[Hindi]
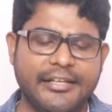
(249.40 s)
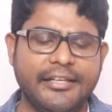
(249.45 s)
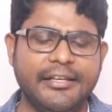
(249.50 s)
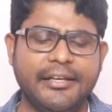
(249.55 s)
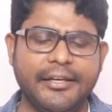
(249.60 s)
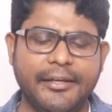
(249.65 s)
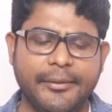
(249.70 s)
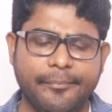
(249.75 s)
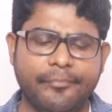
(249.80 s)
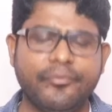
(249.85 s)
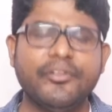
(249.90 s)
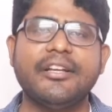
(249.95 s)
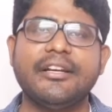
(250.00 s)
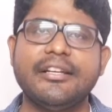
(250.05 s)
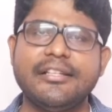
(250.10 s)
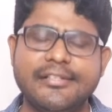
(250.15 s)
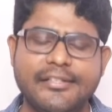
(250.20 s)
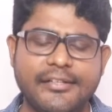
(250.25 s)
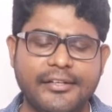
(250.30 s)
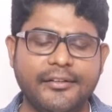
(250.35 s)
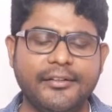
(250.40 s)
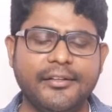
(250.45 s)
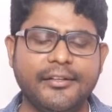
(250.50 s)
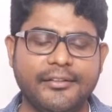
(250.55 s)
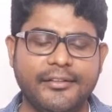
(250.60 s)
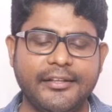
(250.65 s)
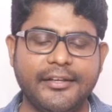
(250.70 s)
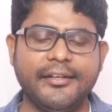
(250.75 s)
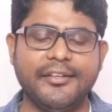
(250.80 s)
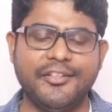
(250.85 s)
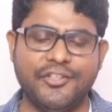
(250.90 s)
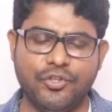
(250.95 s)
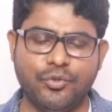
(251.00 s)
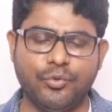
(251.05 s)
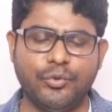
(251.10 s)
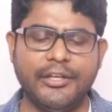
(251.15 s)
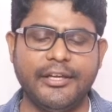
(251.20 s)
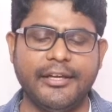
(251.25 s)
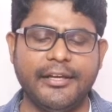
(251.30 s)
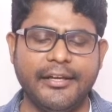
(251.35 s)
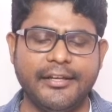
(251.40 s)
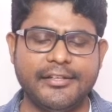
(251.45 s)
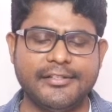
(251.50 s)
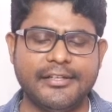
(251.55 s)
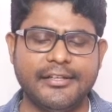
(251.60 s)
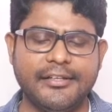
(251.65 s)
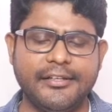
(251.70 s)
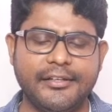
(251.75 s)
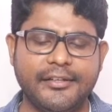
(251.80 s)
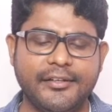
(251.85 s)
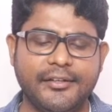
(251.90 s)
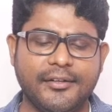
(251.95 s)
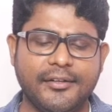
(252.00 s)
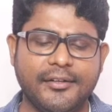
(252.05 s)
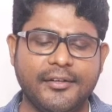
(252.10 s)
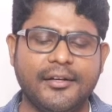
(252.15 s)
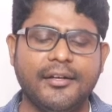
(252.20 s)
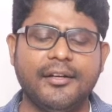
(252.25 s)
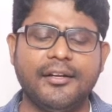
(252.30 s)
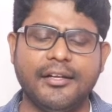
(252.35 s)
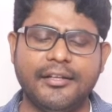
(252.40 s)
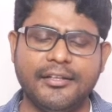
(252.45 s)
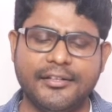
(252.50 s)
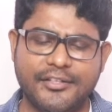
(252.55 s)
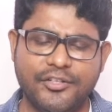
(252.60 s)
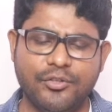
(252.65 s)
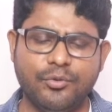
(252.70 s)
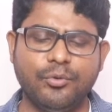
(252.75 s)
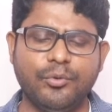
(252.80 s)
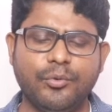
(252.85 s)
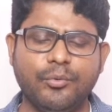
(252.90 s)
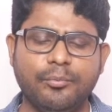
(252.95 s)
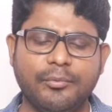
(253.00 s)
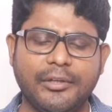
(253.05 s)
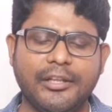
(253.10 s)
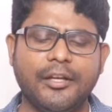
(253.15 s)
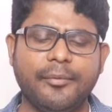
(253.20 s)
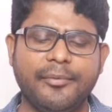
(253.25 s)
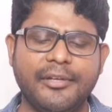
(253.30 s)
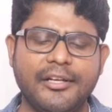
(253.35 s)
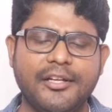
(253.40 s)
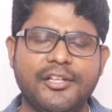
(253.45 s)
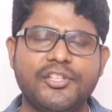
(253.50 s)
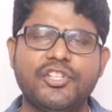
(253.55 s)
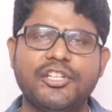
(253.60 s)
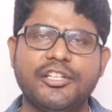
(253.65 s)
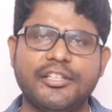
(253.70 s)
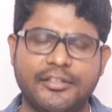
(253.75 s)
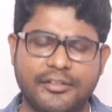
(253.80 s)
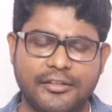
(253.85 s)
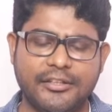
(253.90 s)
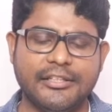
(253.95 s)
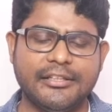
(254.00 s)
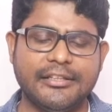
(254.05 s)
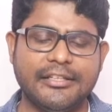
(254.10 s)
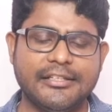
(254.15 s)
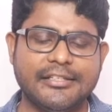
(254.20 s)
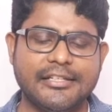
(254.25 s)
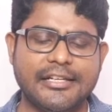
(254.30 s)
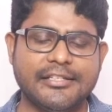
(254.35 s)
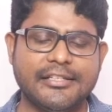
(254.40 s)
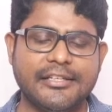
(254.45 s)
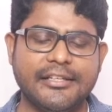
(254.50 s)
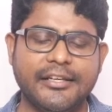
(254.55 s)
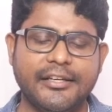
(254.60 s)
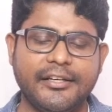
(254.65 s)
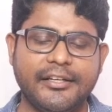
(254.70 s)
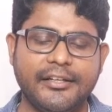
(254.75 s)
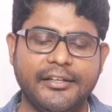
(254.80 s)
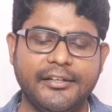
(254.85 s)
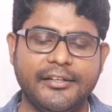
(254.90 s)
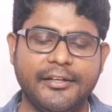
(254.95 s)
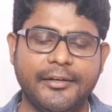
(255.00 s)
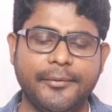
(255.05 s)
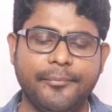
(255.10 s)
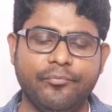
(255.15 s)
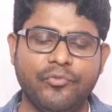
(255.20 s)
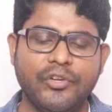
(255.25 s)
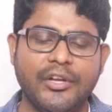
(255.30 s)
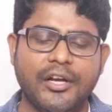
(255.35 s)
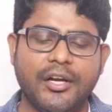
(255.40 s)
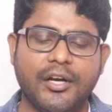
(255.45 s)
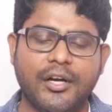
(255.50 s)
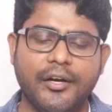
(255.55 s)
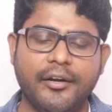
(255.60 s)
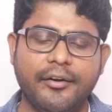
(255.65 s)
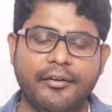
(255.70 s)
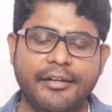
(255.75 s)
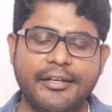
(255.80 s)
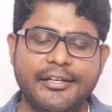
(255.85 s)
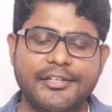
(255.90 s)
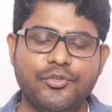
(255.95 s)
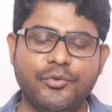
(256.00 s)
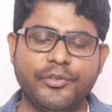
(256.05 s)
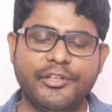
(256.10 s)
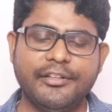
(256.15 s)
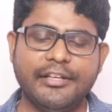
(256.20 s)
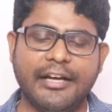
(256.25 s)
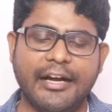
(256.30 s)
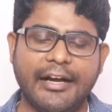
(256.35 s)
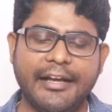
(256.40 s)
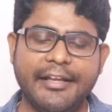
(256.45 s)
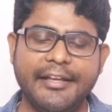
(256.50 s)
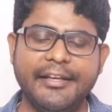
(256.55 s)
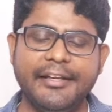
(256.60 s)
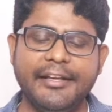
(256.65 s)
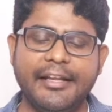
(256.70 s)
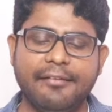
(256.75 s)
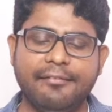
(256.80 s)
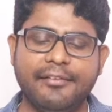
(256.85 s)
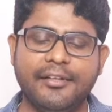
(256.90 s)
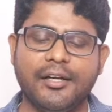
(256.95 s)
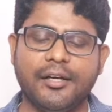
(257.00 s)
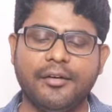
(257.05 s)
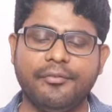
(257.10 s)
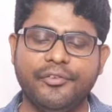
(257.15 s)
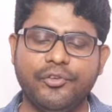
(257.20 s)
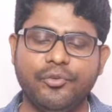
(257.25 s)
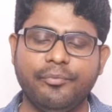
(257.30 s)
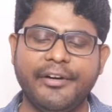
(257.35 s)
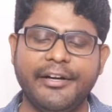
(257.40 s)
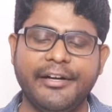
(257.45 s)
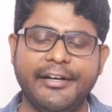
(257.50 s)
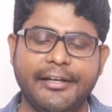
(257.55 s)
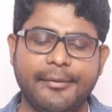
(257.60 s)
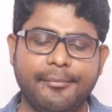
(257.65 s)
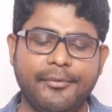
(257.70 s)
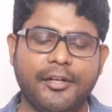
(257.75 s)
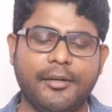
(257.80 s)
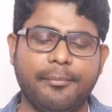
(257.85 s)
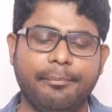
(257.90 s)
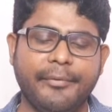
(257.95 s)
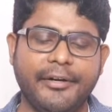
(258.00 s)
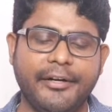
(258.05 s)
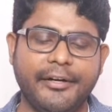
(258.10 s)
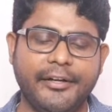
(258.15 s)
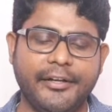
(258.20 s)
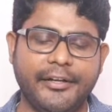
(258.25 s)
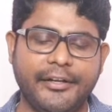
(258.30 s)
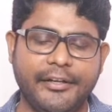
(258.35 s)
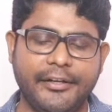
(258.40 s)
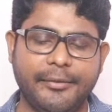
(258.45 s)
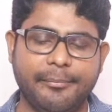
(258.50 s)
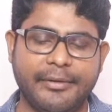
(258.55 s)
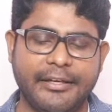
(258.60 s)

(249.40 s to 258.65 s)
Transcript: सही है रीजनिंग दिखते हैं क्यों ये है सही ना क्यों मतलब ये लॉजिक दिखते हैं इसका सही है कि नहीं है कंट्रीज विथ हाई लेवल ऑफ ह्यूमन डेवलपमेंट